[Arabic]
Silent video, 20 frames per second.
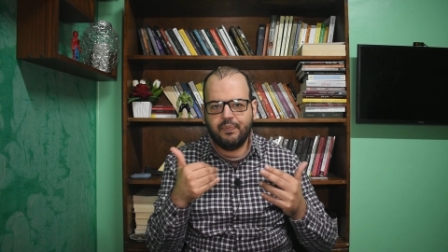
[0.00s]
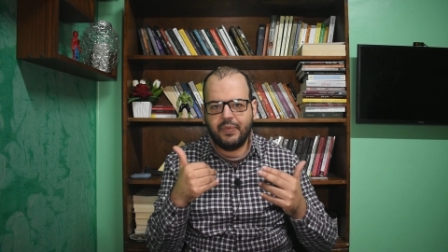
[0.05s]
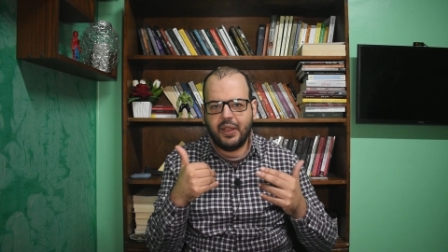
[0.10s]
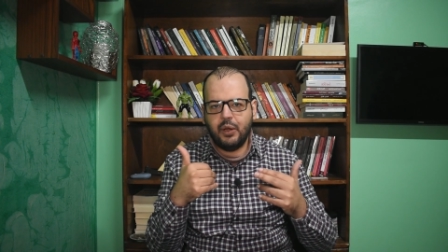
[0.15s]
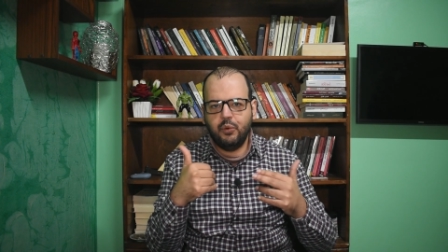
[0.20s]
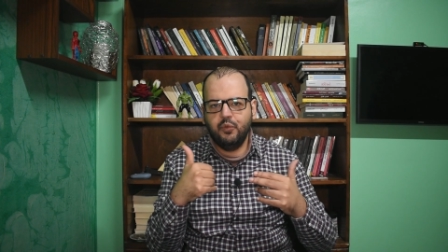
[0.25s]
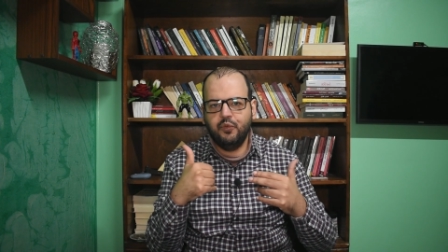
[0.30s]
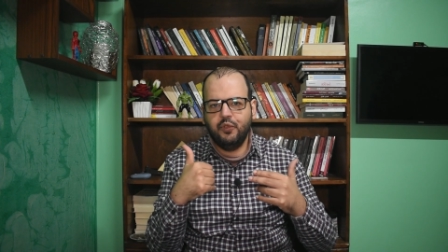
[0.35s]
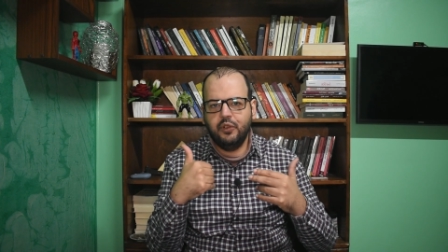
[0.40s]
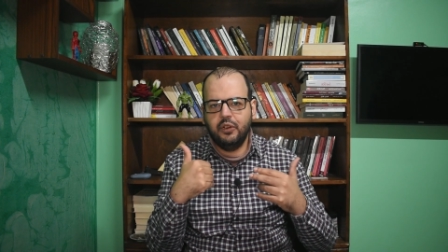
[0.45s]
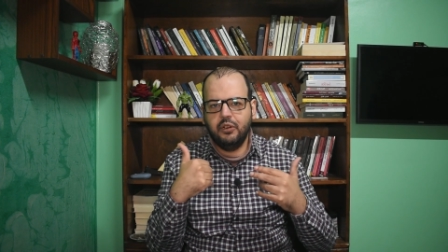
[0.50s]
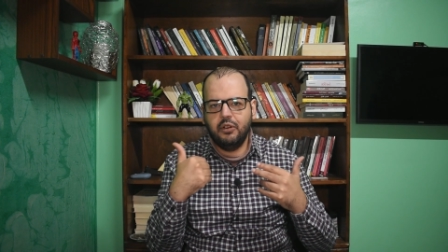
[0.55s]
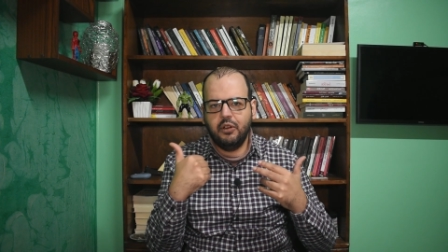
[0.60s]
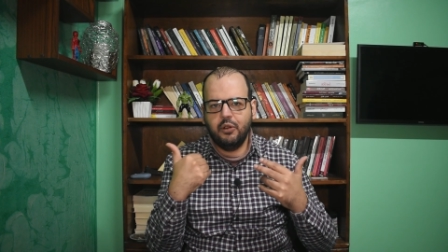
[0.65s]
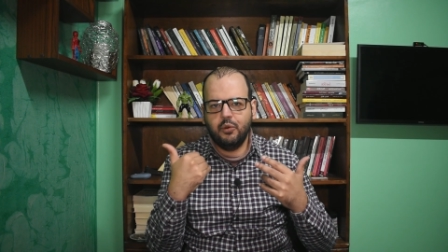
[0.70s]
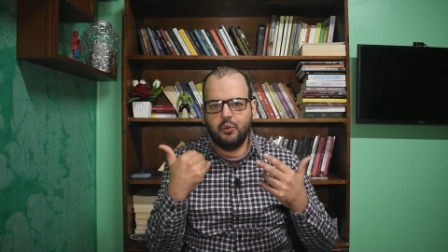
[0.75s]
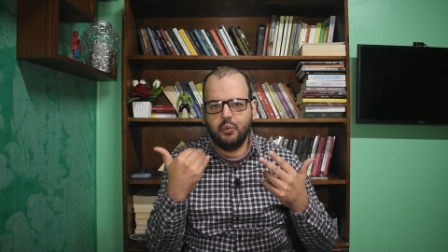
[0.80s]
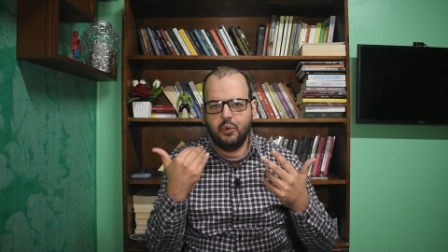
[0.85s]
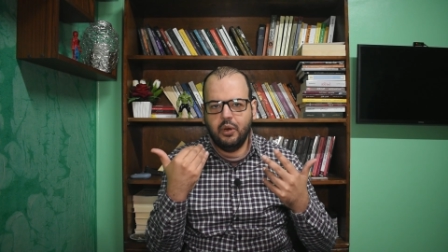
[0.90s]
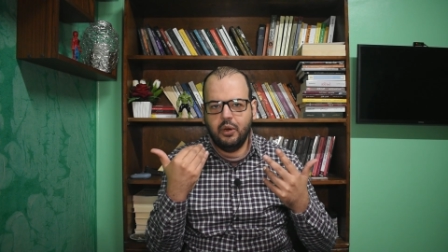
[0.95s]
او
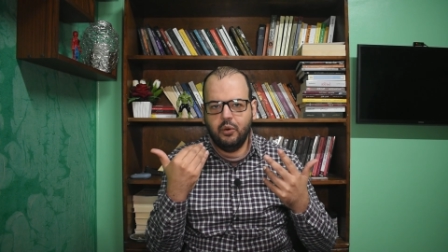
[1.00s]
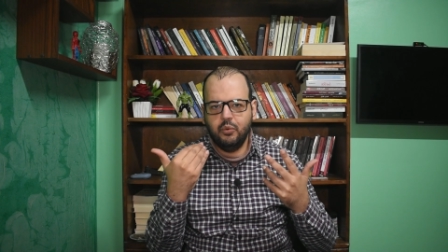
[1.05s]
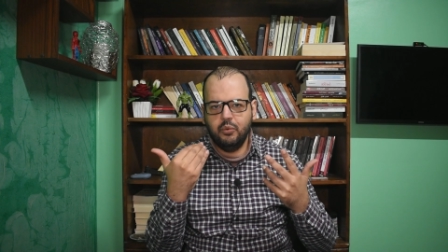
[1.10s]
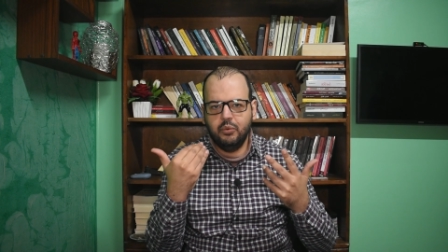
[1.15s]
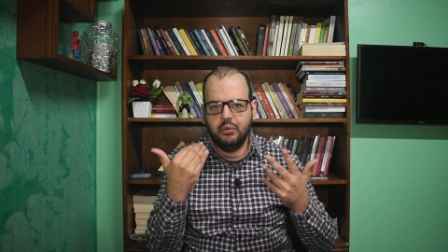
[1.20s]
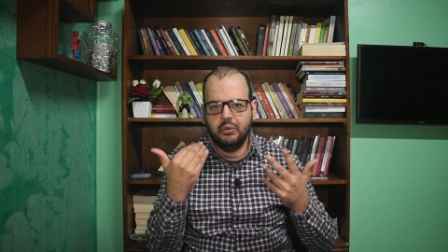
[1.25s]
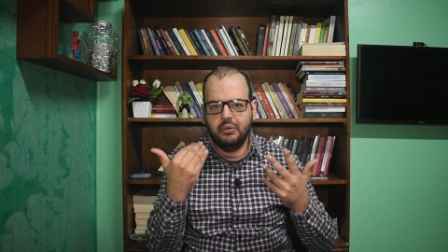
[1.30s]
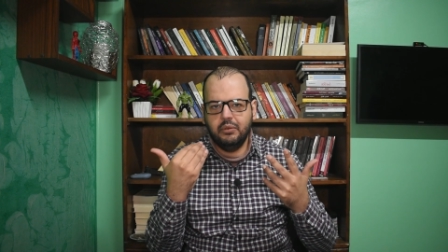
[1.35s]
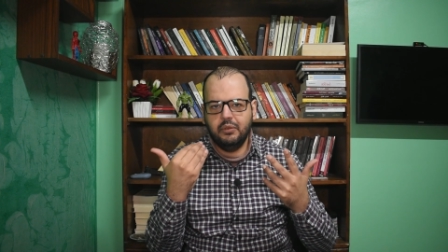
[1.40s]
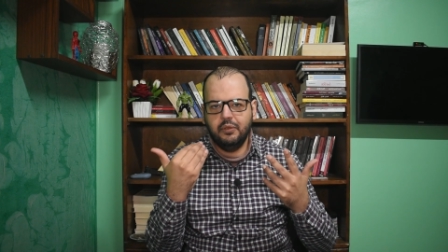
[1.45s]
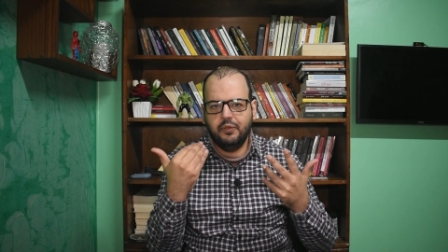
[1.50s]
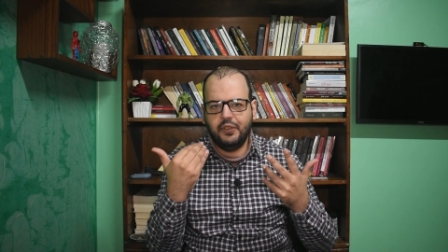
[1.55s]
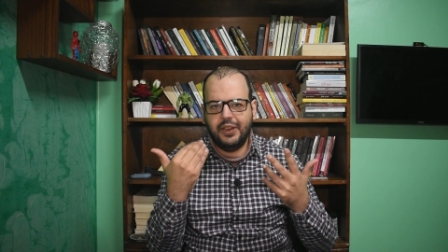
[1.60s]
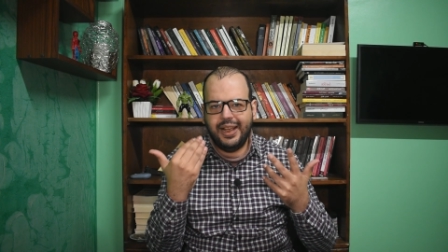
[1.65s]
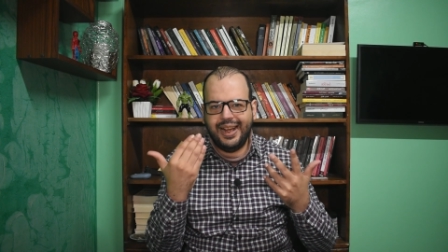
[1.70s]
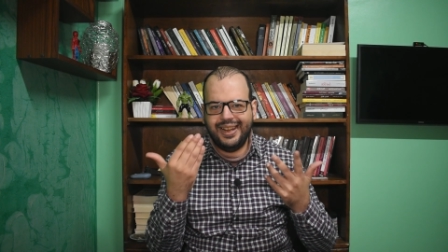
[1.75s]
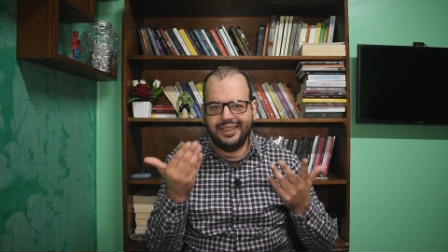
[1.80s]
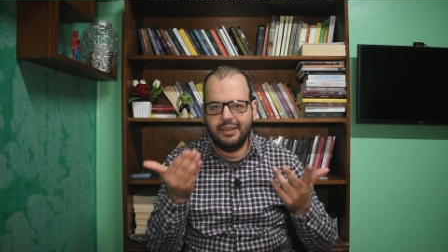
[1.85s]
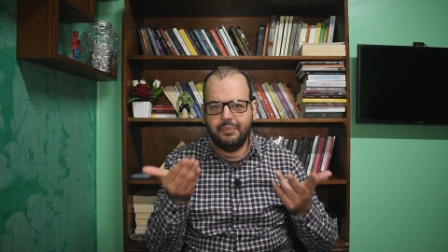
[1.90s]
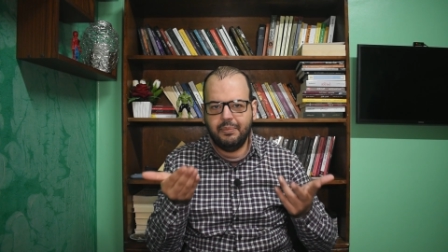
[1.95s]
يفكروا او في
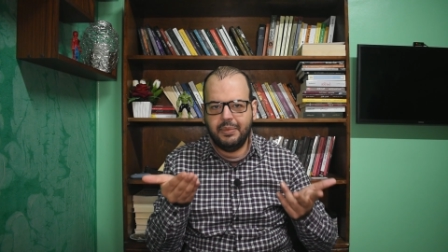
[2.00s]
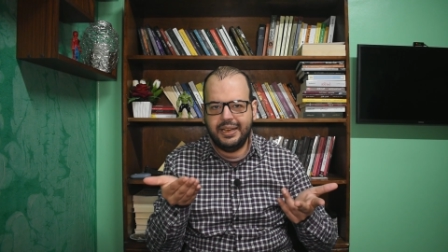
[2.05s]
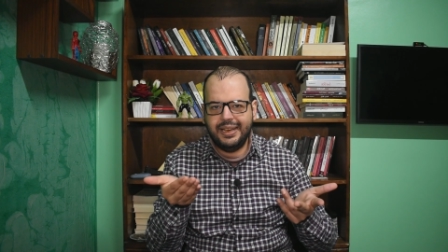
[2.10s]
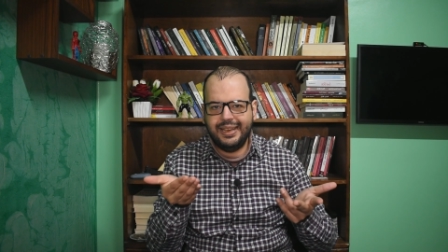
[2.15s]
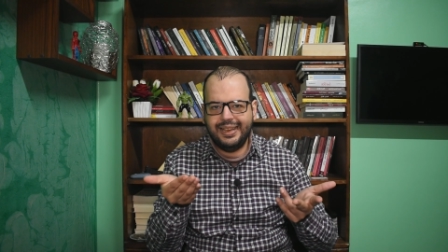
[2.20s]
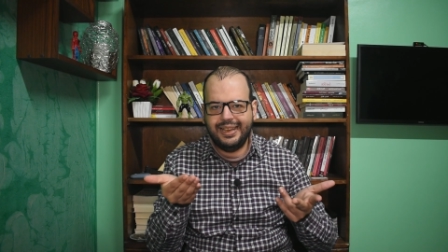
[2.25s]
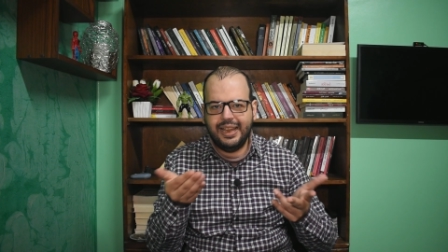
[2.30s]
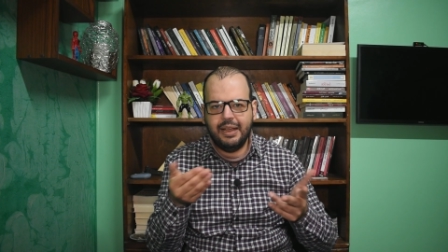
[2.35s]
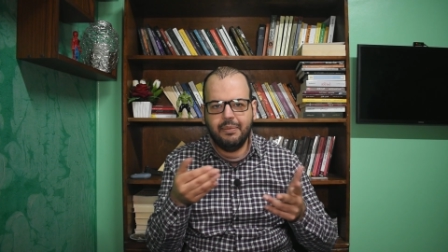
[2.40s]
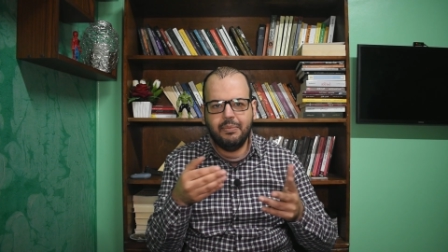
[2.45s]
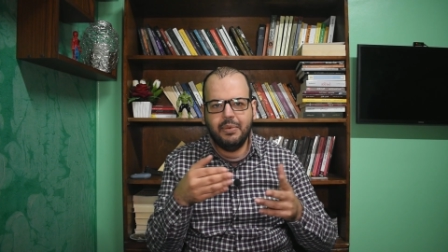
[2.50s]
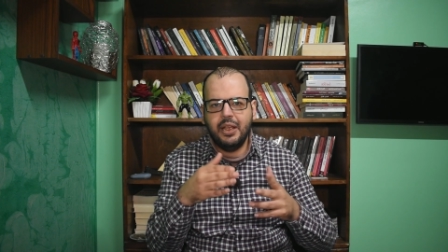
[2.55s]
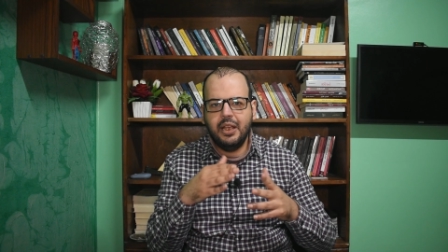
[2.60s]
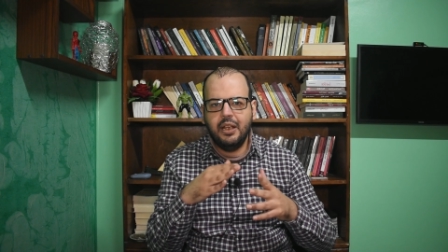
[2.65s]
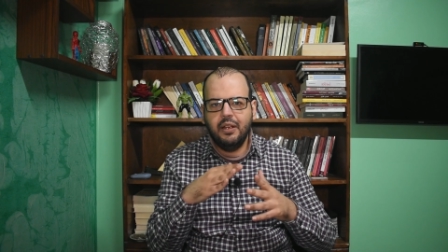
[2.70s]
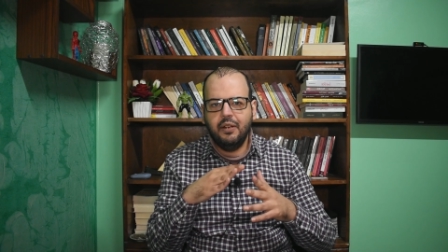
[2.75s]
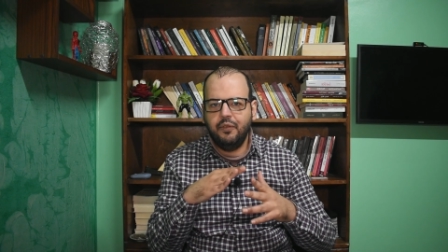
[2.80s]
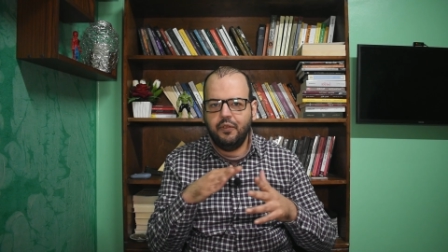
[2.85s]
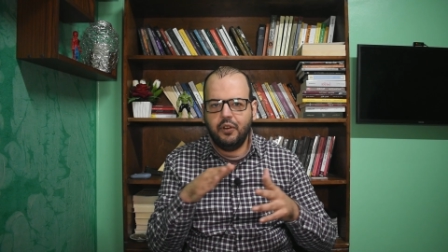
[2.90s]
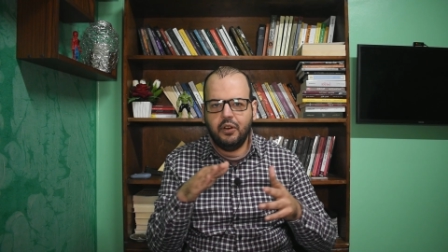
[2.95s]
عدم الانجاب
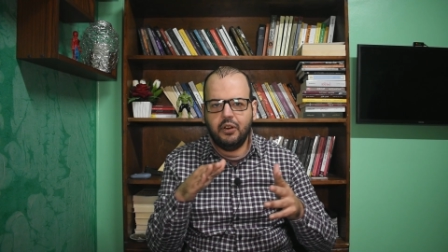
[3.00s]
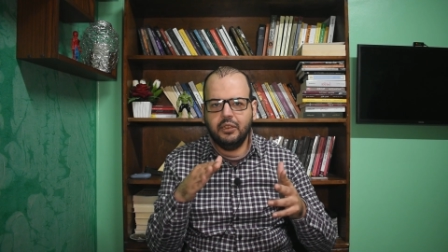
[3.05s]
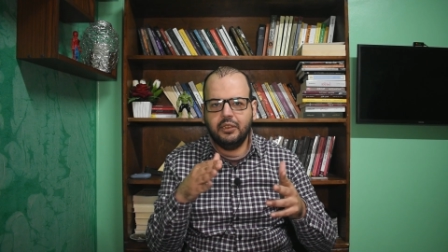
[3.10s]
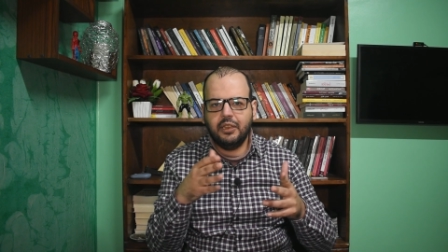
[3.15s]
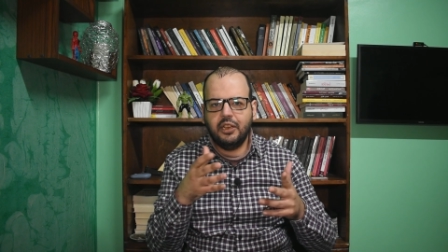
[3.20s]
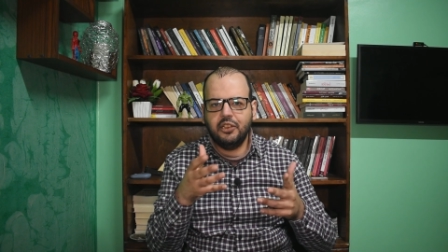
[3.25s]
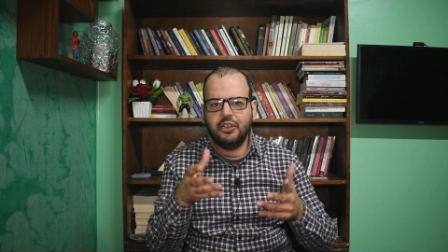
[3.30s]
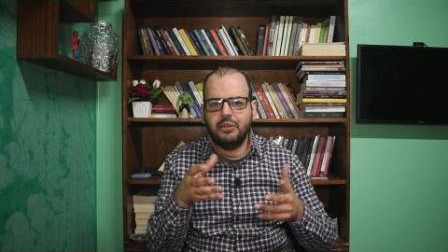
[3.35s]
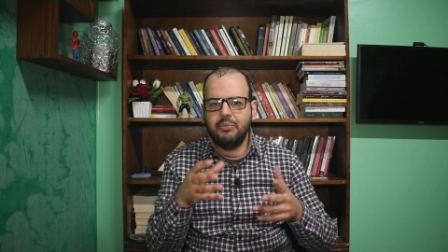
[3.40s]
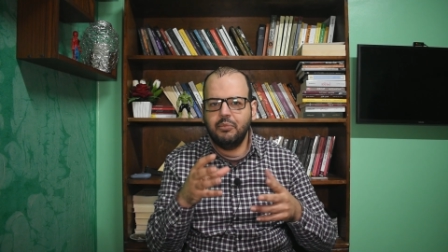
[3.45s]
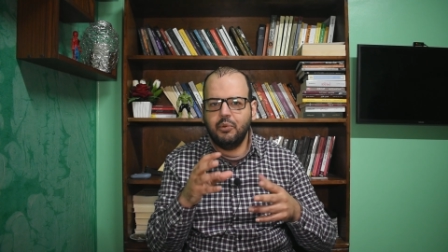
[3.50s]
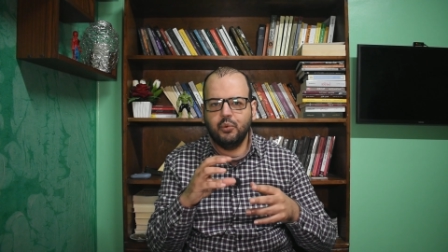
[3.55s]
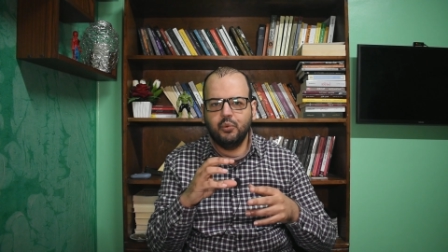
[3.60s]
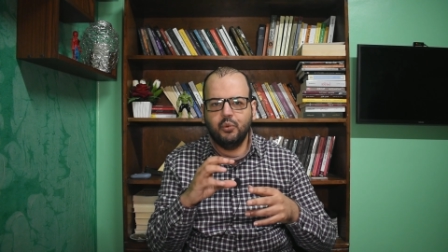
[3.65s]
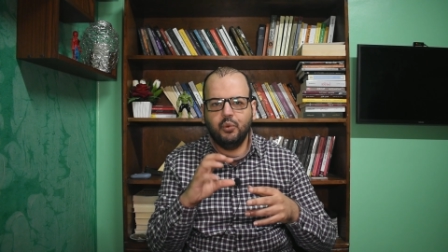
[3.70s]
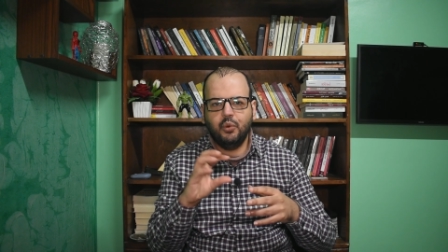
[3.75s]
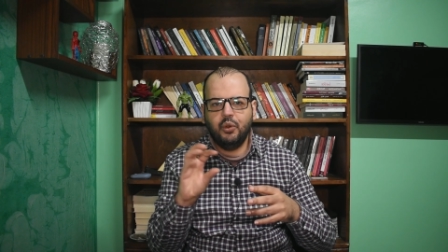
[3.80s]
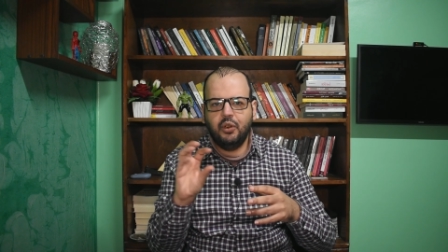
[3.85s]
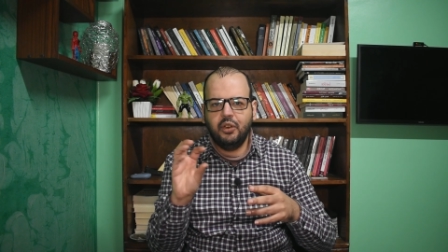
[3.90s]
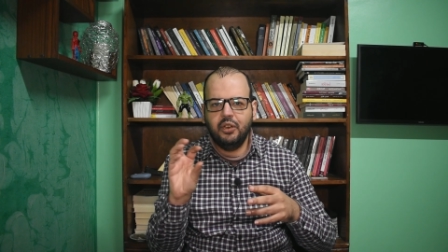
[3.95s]
فقط عشان
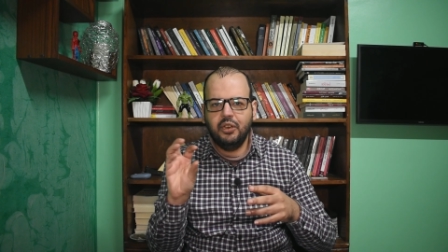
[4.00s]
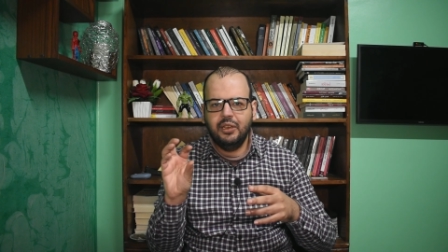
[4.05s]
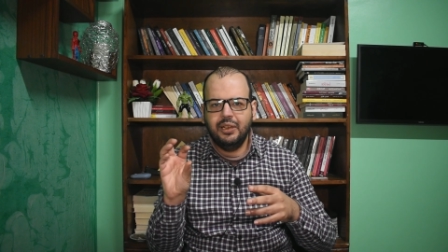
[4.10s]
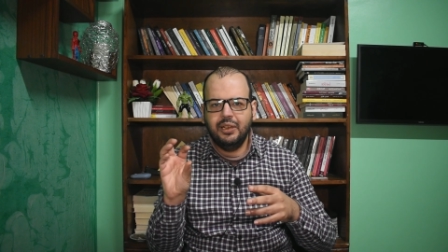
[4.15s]
موضوع